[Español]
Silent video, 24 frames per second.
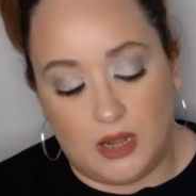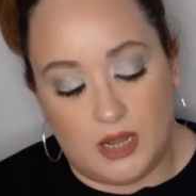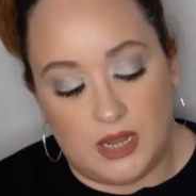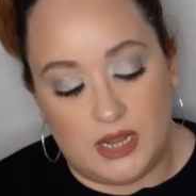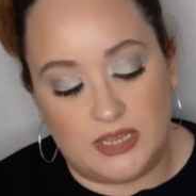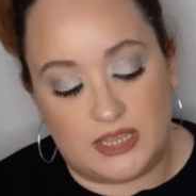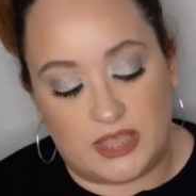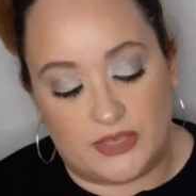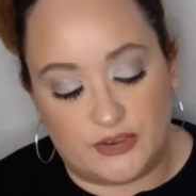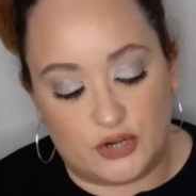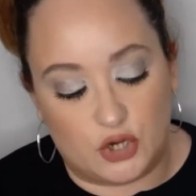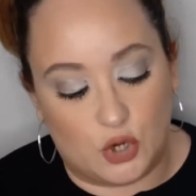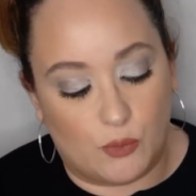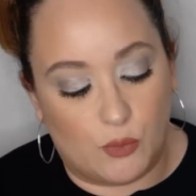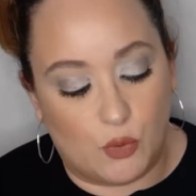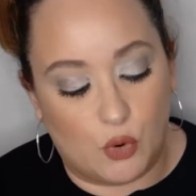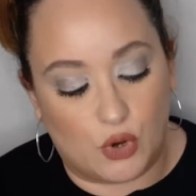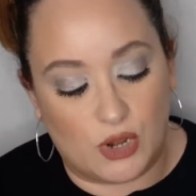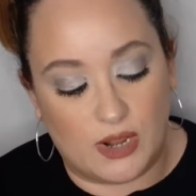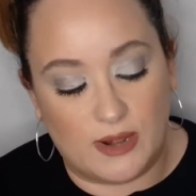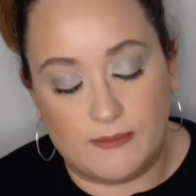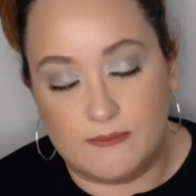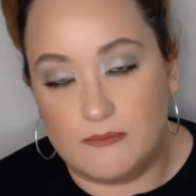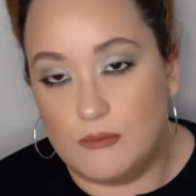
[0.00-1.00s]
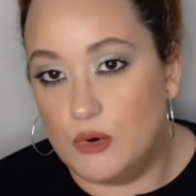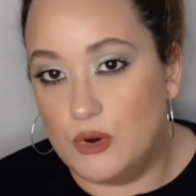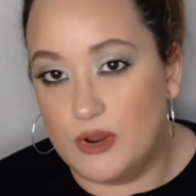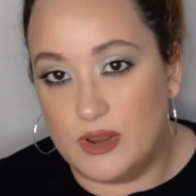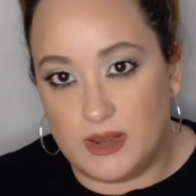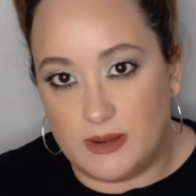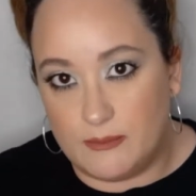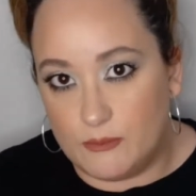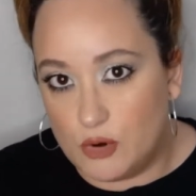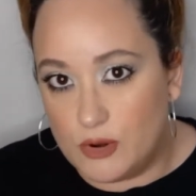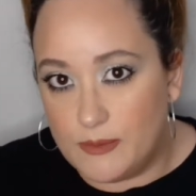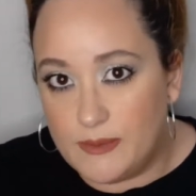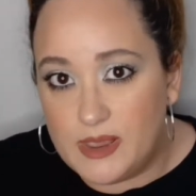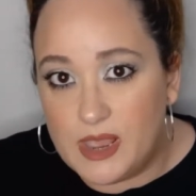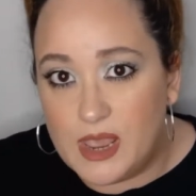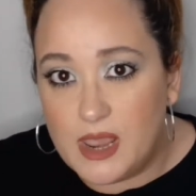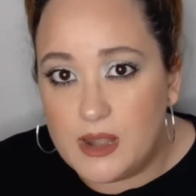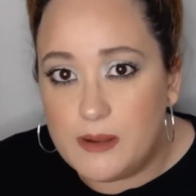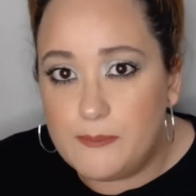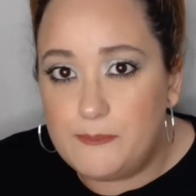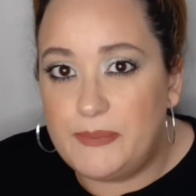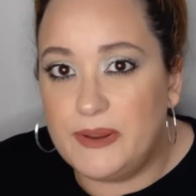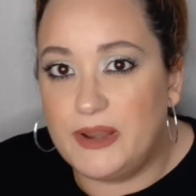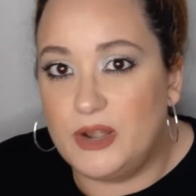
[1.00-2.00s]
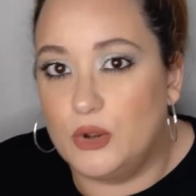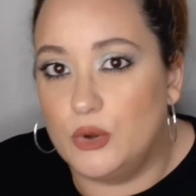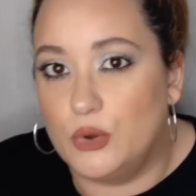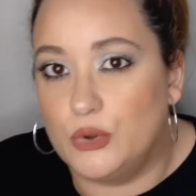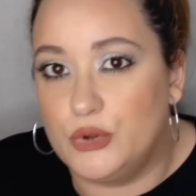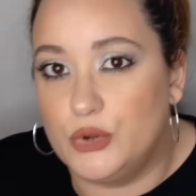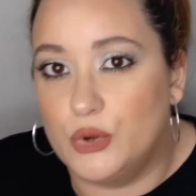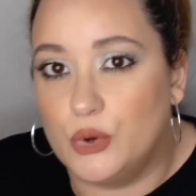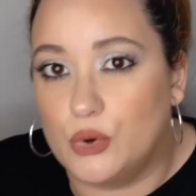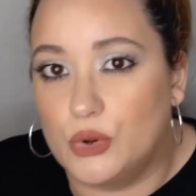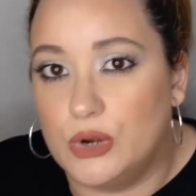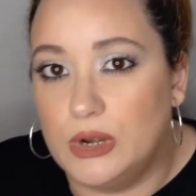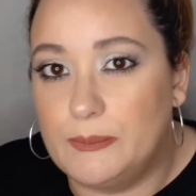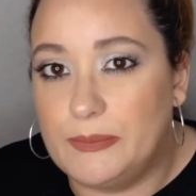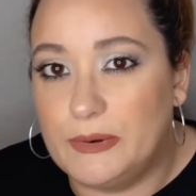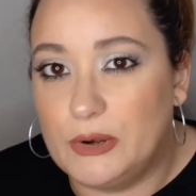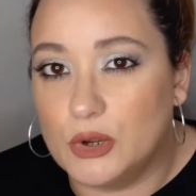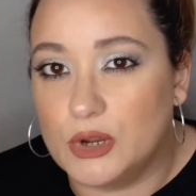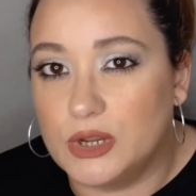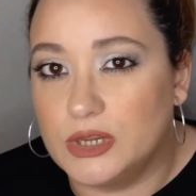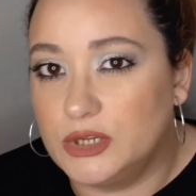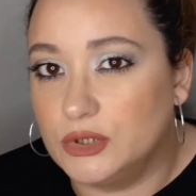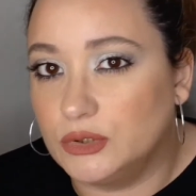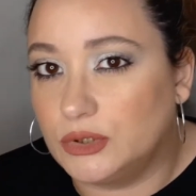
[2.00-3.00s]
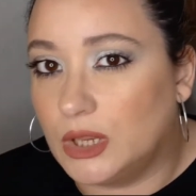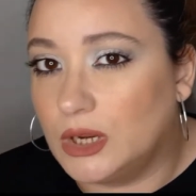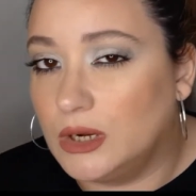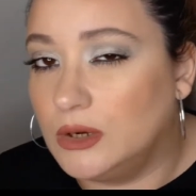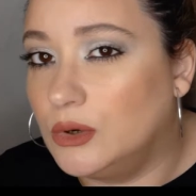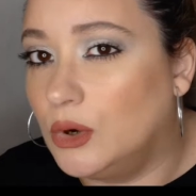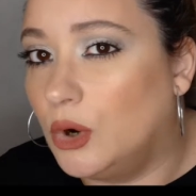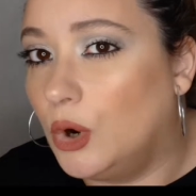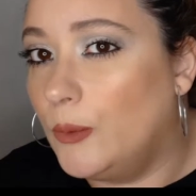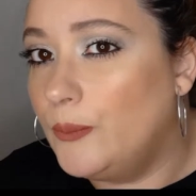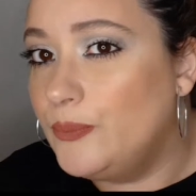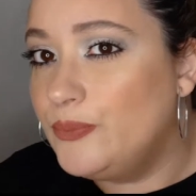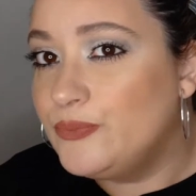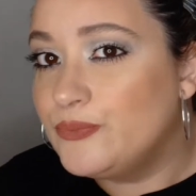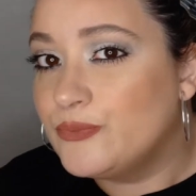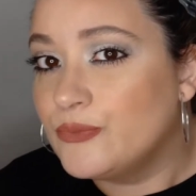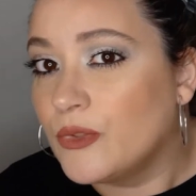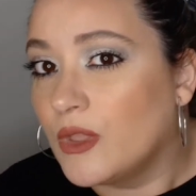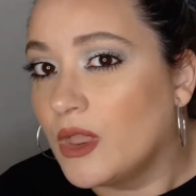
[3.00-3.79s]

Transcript: y te haces los bucles muy, muy bien, pero yo con el pelo que yo tengo,